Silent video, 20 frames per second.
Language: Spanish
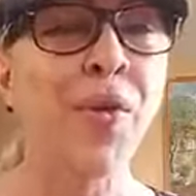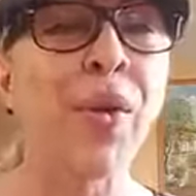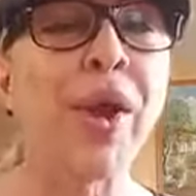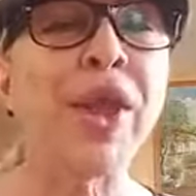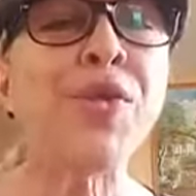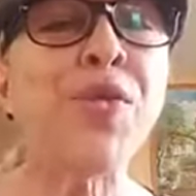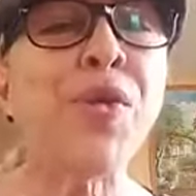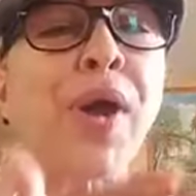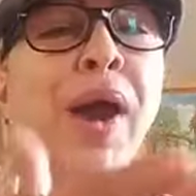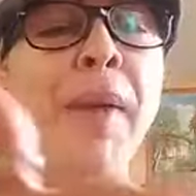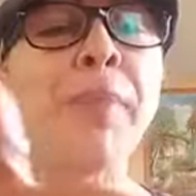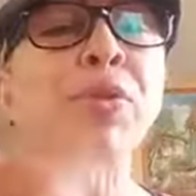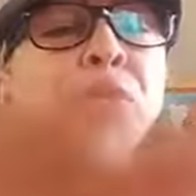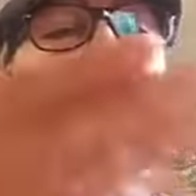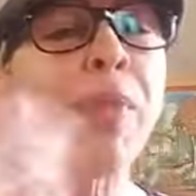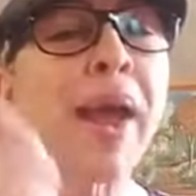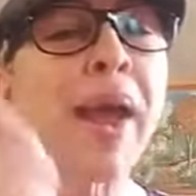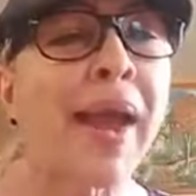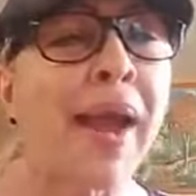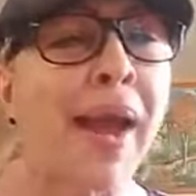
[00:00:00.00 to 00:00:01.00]
When you come
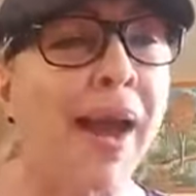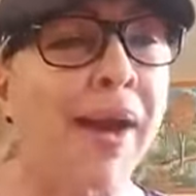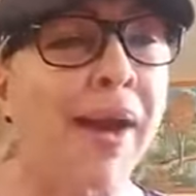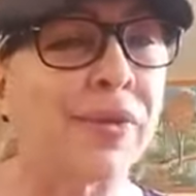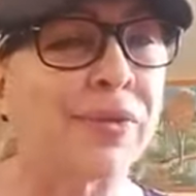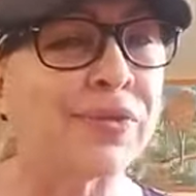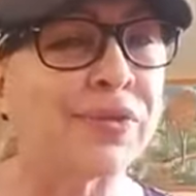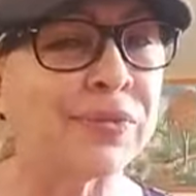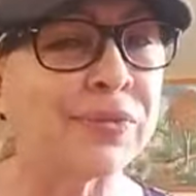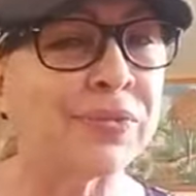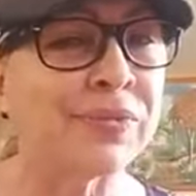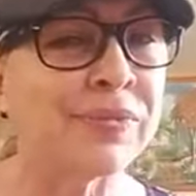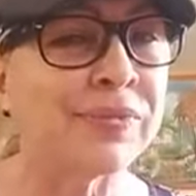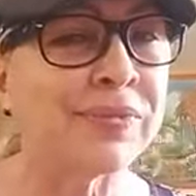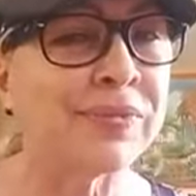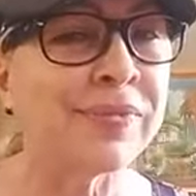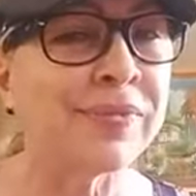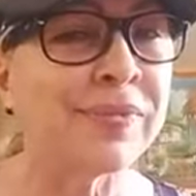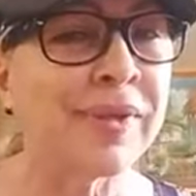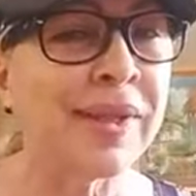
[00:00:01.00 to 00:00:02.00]
to my house,
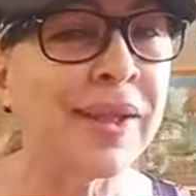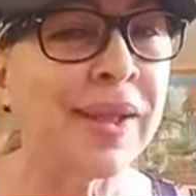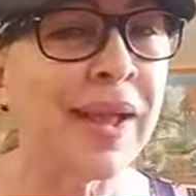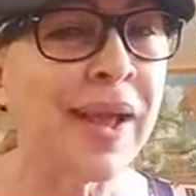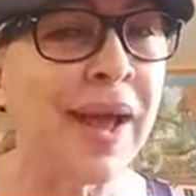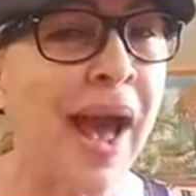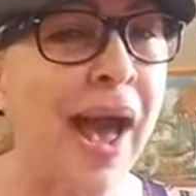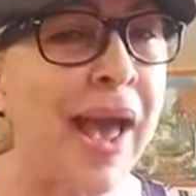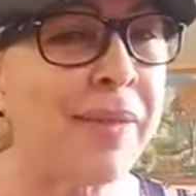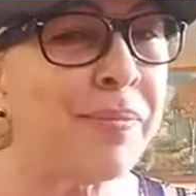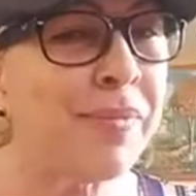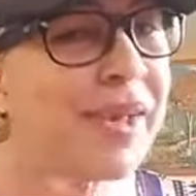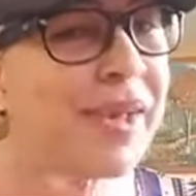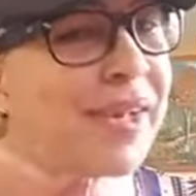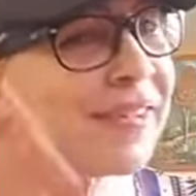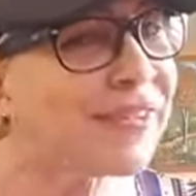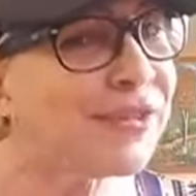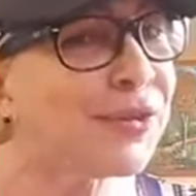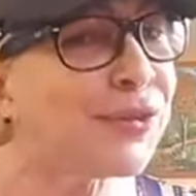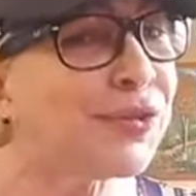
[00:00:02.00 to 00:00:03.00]
I
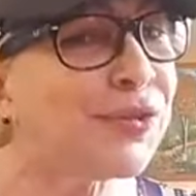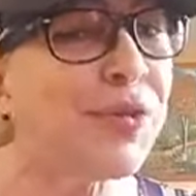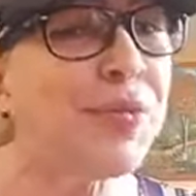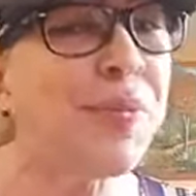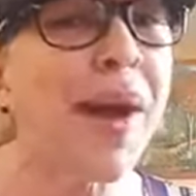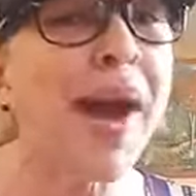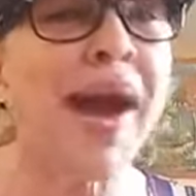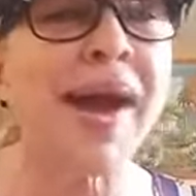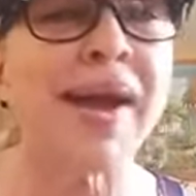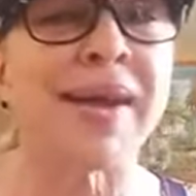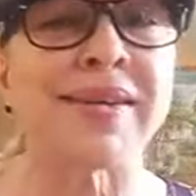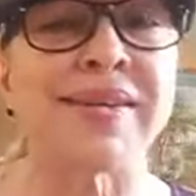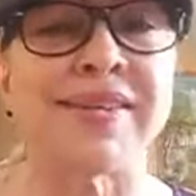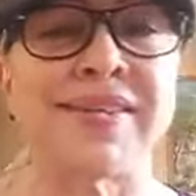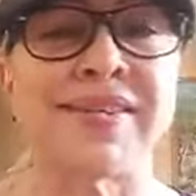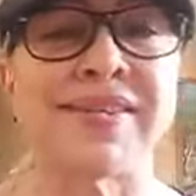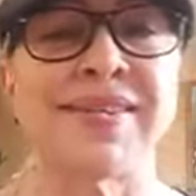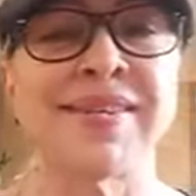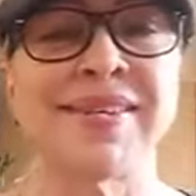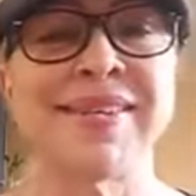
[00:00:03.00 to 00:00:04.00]
miss you too
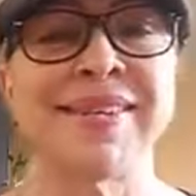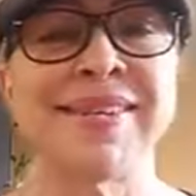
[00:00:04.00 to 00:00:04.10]
much.